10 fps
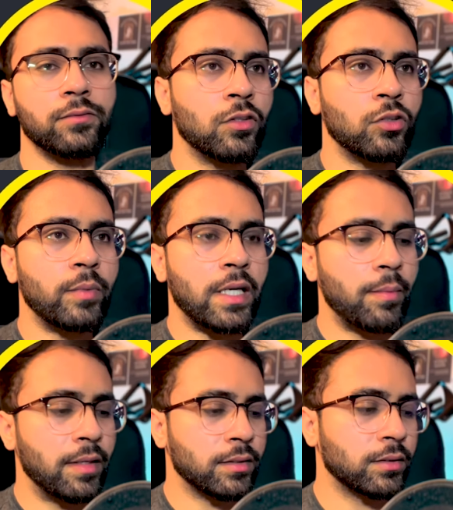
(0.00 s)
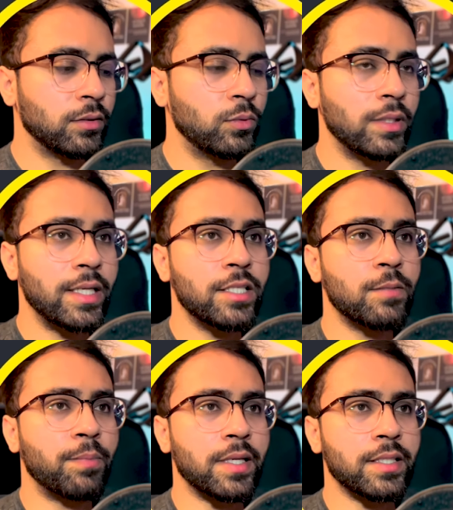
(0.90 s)
तो मैं यहाँ पे लगा सकता हूँ इज
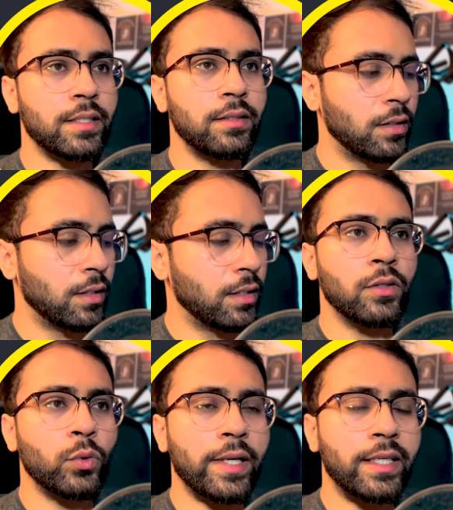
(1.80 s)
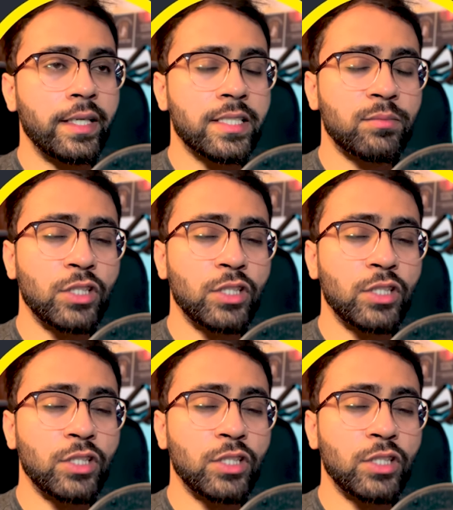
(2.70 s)
प्रेजेंट है ना तो एटलीस्ट मुझे